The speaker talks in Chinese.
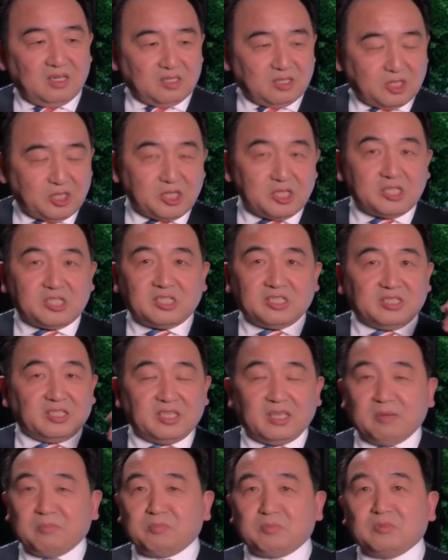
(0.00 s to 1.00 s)
知识
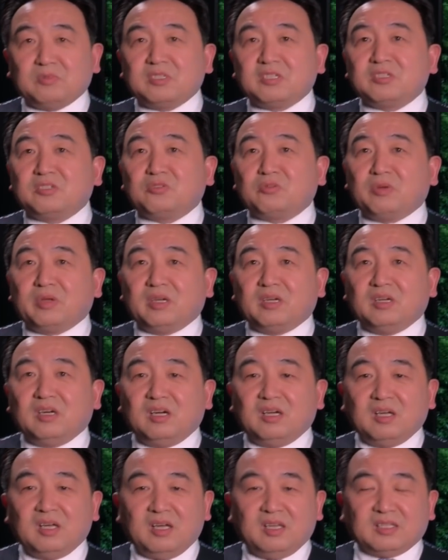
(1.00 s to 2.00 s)
也不是罪恶，
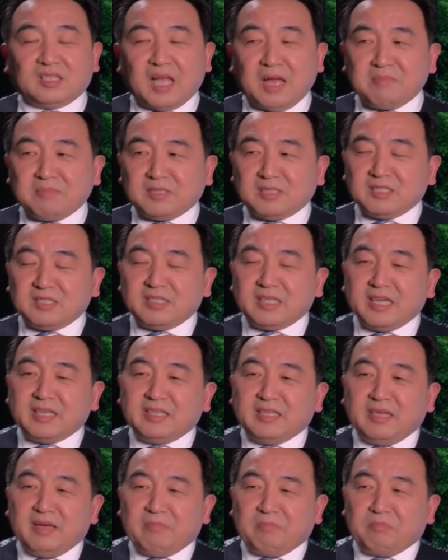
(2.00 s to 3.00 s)
他们之
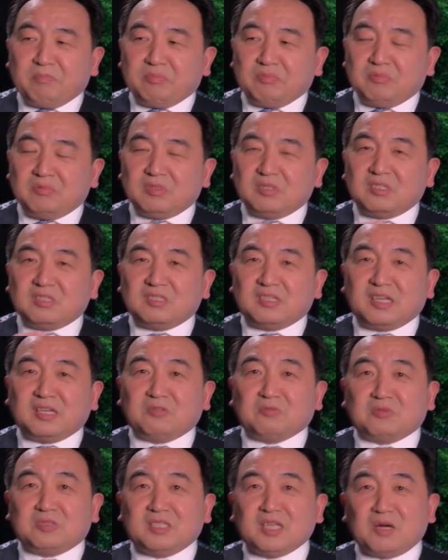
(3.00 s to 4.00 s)
间也不是这
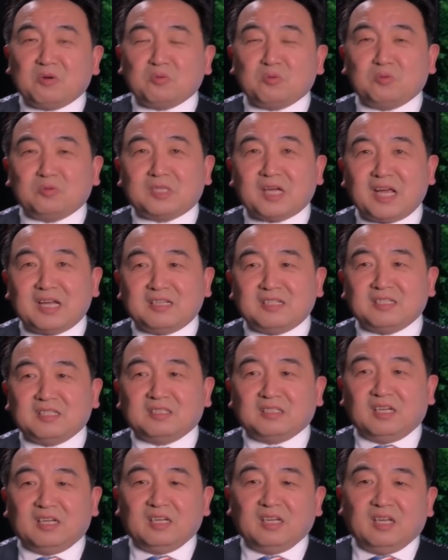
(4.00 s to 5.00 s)
种相互产
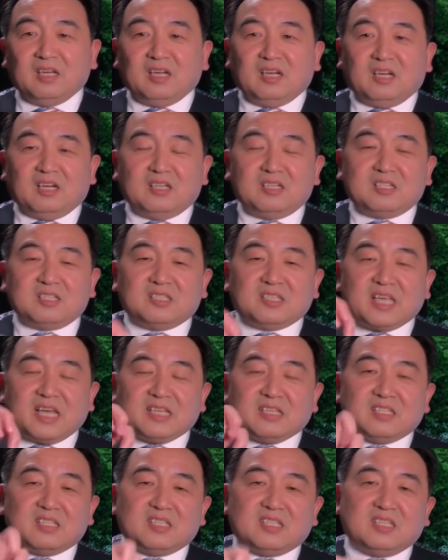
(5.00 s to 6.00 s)
生的，而是
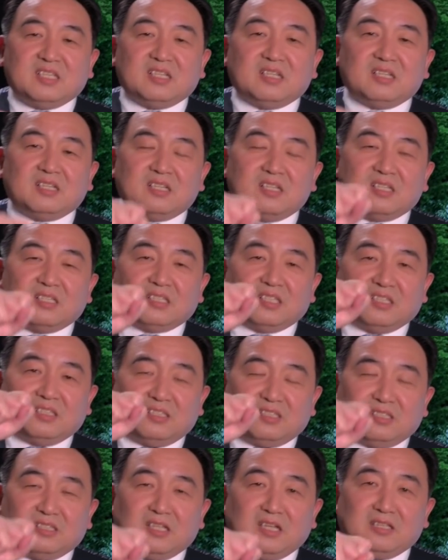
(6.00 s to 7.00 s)
在邪恶的
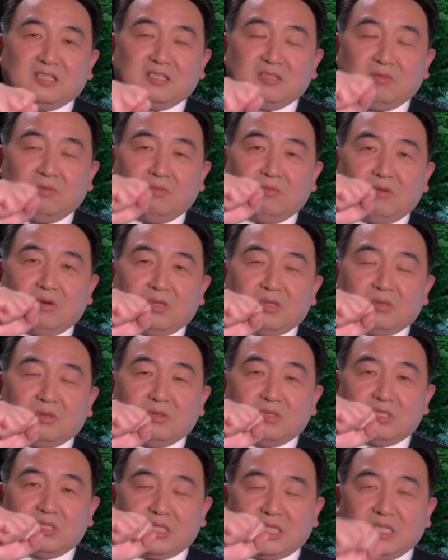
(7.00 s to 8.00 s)
人握有
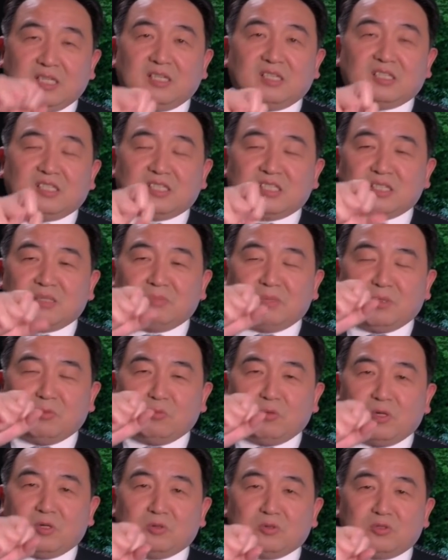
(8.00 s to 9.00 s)
邪恶的生命
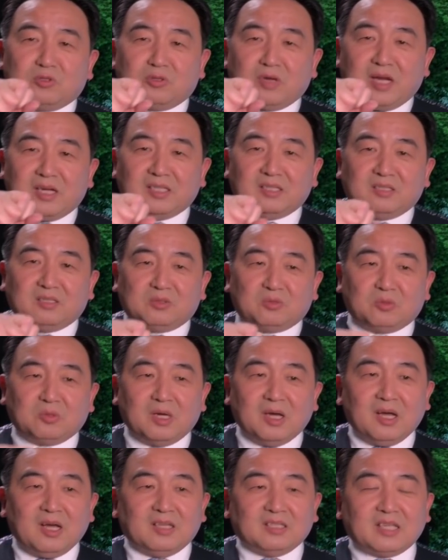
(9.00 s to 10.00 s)
握有权利的时候，
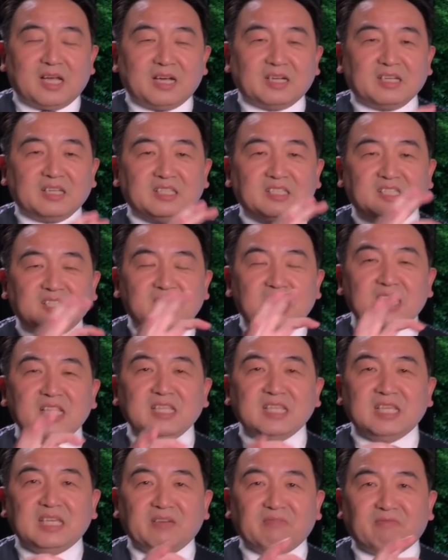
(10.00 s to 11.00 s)
他可以
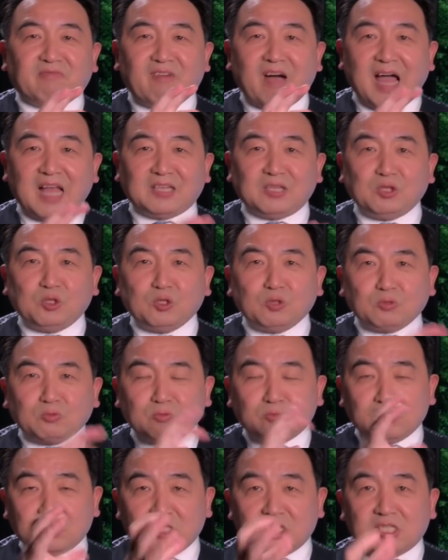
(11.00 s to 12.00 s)
任意玩
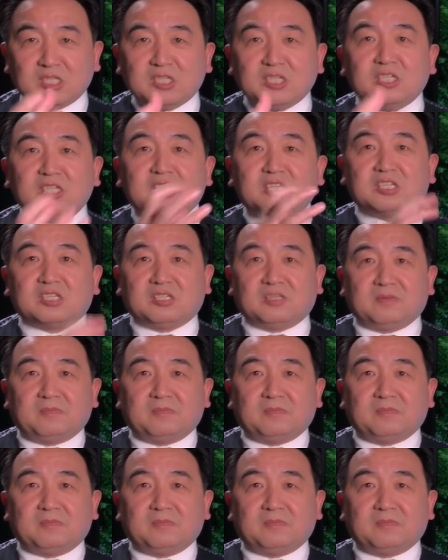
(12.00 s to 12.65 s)
弄知识，